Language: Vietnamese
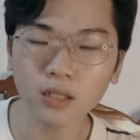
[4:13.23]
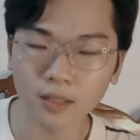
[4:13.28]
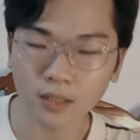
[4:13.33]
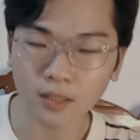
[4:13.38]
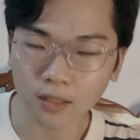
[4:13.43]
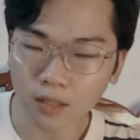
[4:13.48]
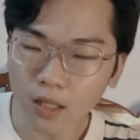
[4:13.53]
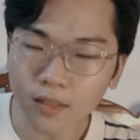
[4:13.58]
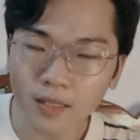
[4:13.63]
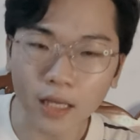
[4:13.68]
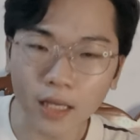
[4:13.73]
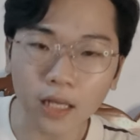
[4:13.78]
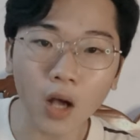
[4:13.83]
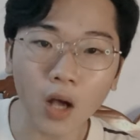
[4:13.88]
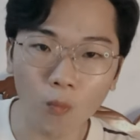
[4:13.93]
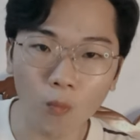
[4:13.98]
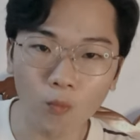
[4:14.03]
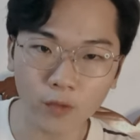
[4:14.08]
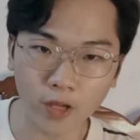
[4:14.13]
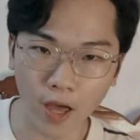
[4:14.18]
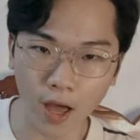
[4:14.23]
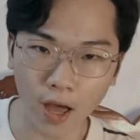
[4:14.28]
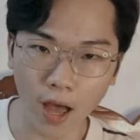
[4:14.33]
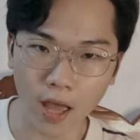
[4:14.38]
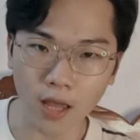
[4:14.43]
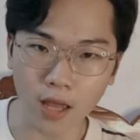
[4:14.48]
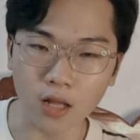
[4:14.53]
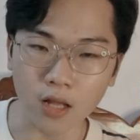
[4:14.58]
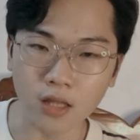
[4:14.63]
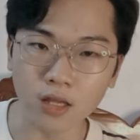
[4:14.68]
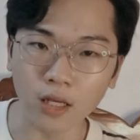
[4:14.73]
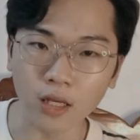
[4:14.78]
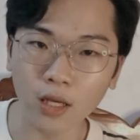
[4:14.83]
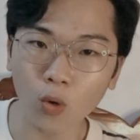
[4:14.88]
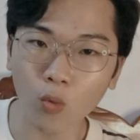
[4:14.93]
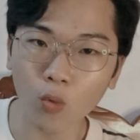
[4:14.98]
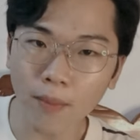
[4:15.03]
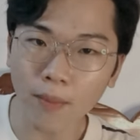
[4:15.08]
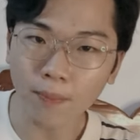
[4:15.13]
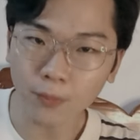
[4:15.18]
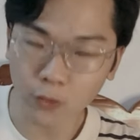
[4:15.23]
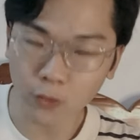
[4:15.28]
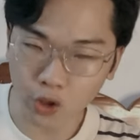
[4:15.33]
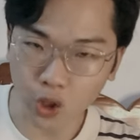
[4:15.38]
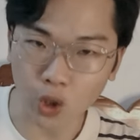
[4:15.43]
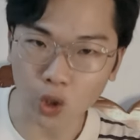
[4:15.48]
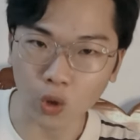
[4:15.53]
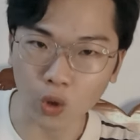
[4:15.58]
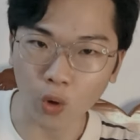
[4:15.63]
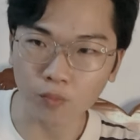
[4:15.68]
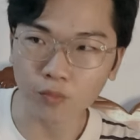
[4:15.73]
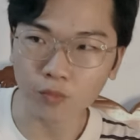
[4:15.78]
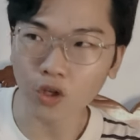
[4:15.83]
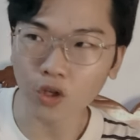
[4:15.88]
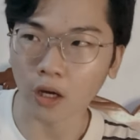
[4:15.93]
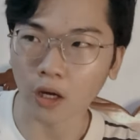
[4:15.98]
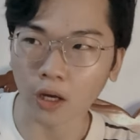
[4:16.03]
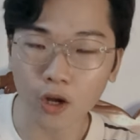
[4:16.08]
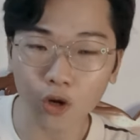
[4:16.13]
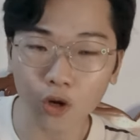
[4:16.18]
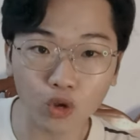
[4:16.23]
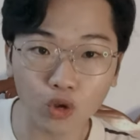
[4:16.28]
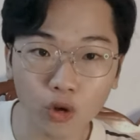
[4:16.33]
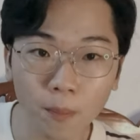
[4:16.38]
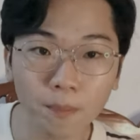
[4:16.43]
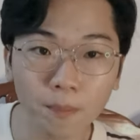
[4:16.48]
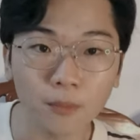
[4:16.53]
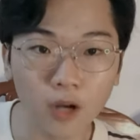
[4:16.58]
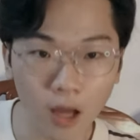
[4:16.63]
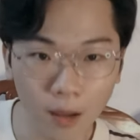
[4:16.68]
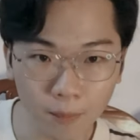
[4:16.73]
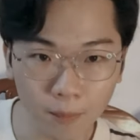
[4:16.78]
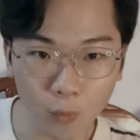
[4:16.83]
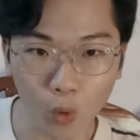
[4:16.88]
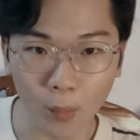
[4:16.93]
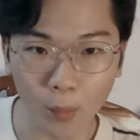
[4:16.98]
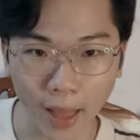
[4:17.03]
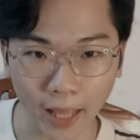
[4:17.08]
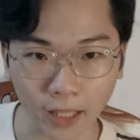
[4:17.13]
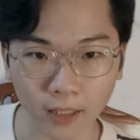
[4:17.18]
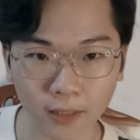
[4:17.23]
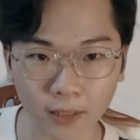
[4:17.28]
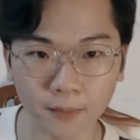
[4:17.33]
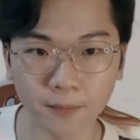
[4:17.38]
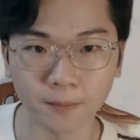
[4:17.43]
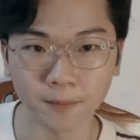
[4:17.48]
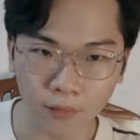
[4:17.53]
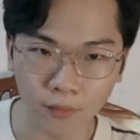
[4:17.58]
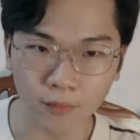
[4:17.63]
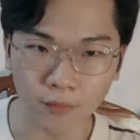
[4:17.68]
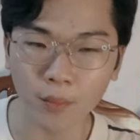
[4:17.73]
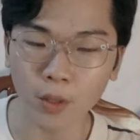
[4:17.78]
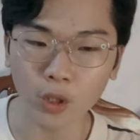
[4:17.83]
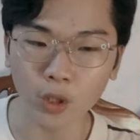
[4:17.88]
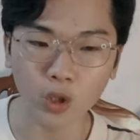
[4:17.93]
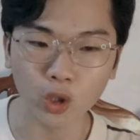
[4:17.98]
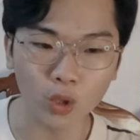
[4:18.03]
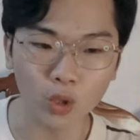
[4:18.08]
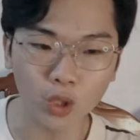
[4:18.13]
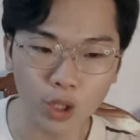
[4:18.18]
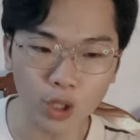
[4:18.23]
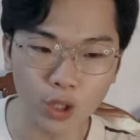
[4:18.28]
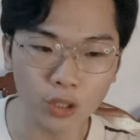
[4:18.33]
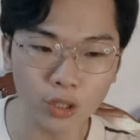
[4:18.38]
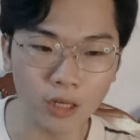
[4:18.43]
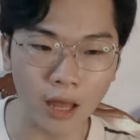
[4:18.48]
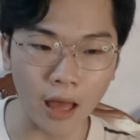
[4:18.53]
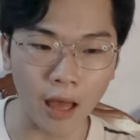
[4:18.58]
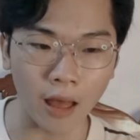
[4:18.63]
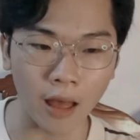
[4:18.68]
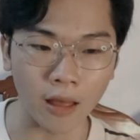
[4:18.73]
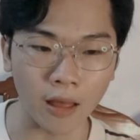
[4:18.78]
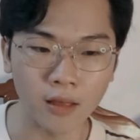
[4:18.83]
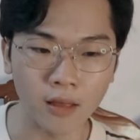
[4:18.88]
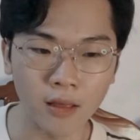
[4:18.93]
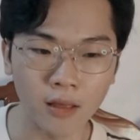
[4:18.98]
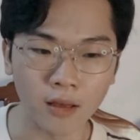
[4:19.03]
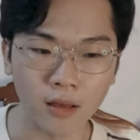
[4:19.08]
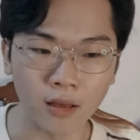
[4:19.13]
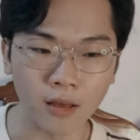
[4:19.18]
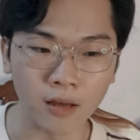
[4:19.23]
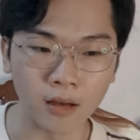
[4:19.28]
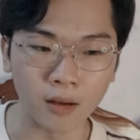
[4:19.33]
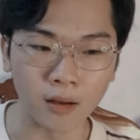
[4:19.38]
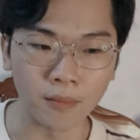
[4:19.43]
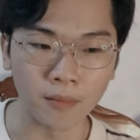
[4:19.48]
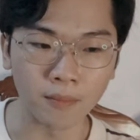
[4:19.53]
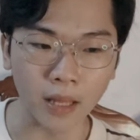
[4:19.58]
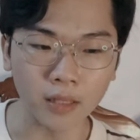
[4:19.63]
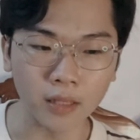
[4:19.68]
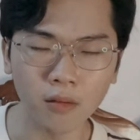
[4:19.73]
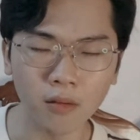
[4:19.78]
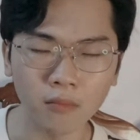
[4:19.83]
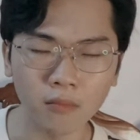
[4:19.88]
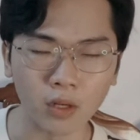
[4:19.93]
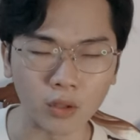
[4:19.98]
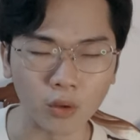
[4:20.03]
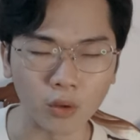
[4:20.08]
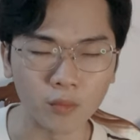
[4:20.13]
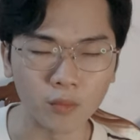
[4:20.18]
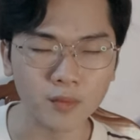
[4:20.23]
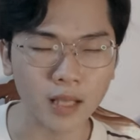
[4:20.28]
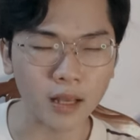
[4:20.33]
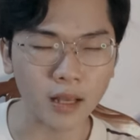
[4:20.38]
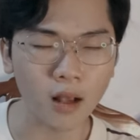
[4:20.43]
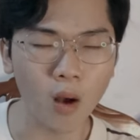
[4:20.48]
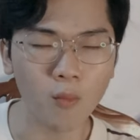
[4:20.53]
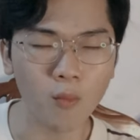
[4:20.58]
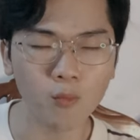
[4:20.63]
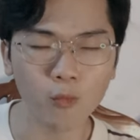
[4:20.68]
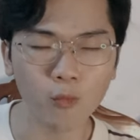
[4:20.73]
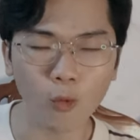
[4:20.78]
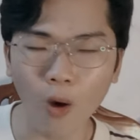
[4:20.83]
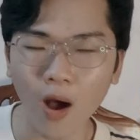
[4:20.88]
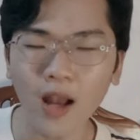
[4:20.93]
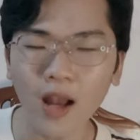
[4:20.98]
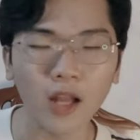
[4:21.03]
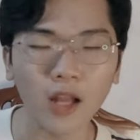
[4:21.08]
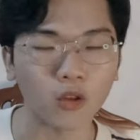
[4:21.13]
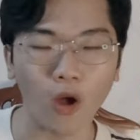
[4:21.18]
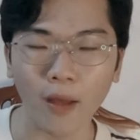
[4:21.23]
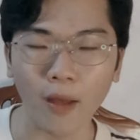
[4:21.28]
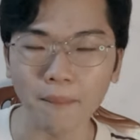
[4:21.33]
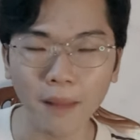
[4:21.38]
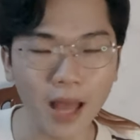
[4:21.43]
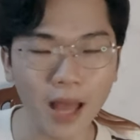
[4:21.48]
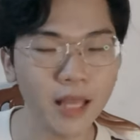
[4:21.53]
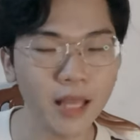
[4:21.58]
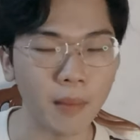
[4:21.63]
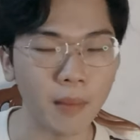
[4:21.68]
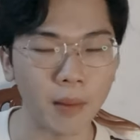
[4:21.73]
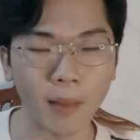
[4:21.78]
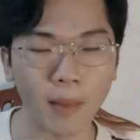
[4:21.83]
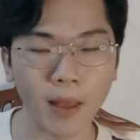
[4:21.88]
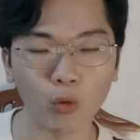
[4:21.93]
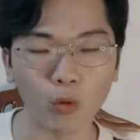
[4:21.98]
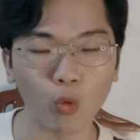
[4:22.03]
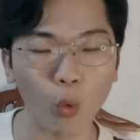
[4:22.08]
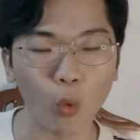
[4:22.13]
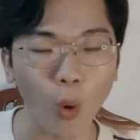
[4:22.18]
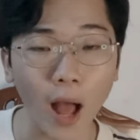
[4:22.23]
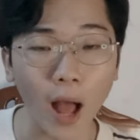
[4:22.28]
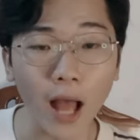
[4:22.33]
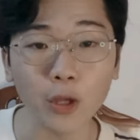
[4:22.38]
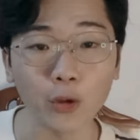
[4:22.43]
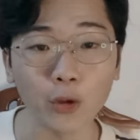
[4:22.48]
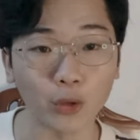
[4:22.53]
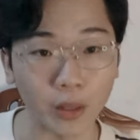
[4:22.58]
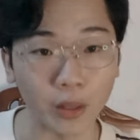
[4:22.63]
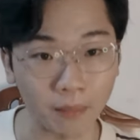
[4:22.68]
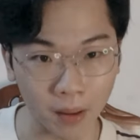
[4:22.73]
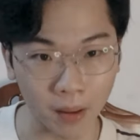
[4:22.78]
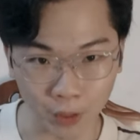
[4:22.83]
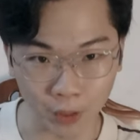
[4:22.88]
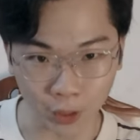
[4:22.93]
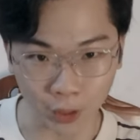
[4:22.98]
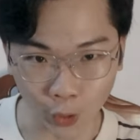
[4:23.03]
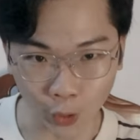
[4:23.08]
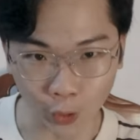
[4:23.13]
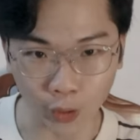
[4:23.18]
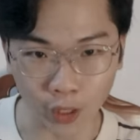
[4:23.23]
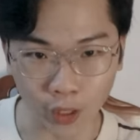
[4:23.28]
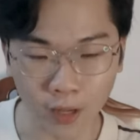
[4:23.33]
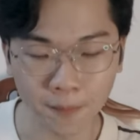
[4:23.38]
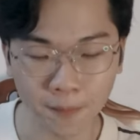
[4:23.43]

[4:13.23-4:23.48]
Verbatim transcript: nó sẽ công khai ở những cái web trường cũng như là cái group lớp của bạn. Vì mình chủ trương là bản thân mình cũng sẽ không quá là thoải mái khi mà mang quá nhiều tiền mặt bên người